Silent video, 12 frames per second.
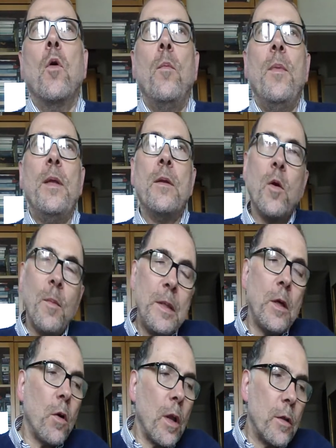come, come,
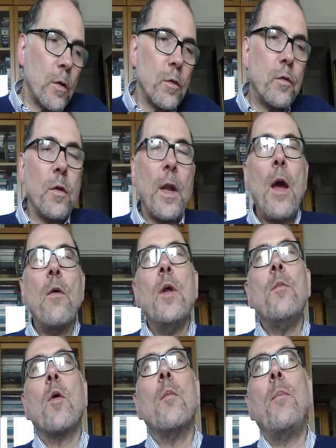dicono in introduzione, è un
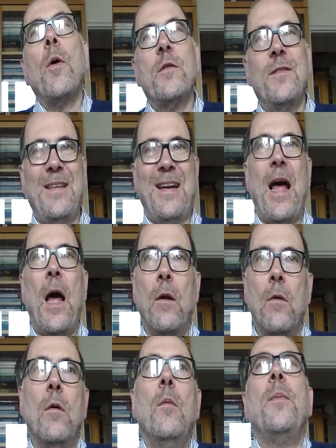libro un po'
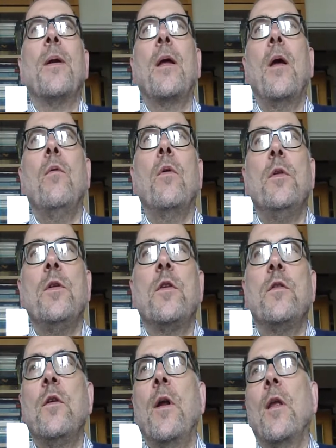strano perché uno dice
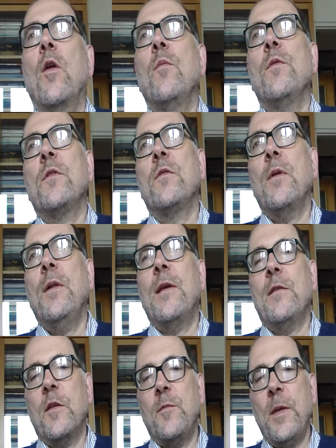storia
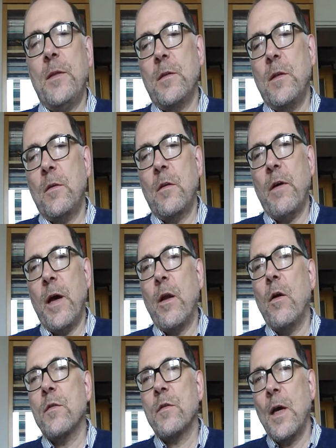dell'omosessualità si aspetta di trovare
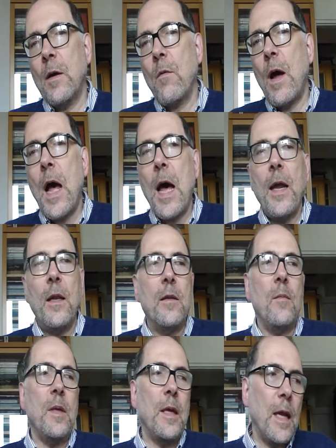Oscar
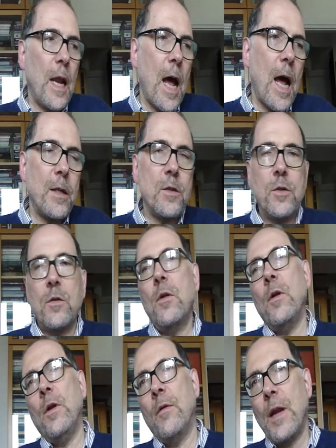Wilde,
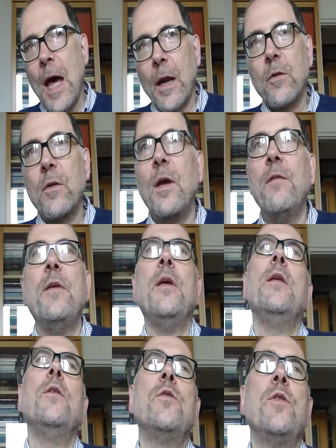Michelangelo, Leonardo da
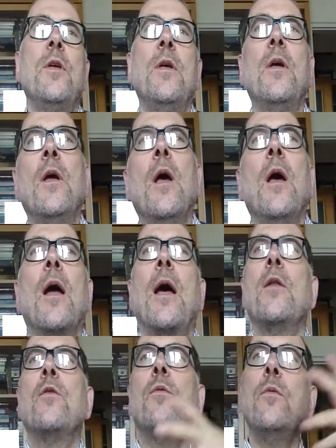Vinci,
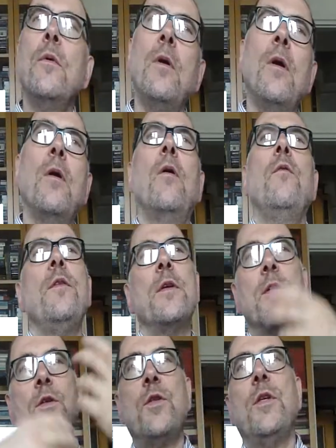Catullo,
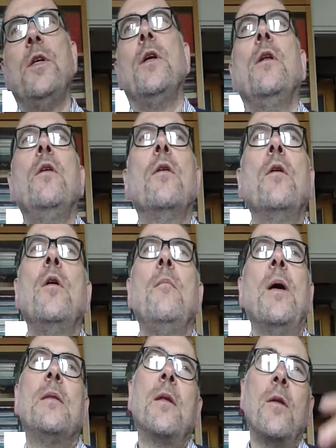Virgilio, il
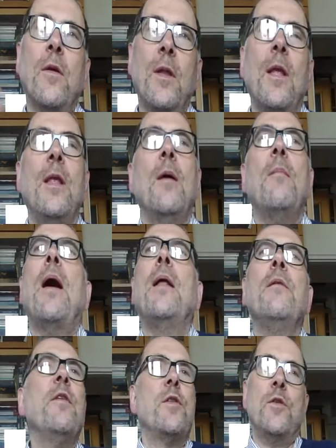battaglione degli
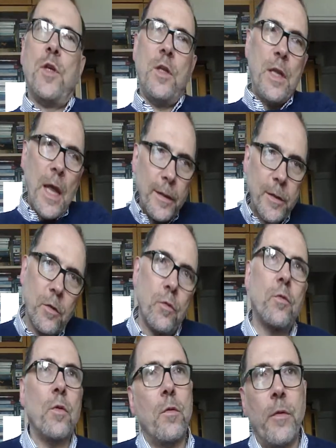amanti, invece non c'è niente di
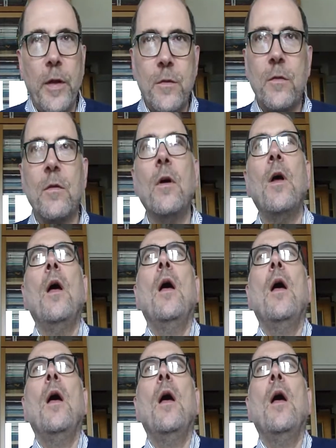tutto questo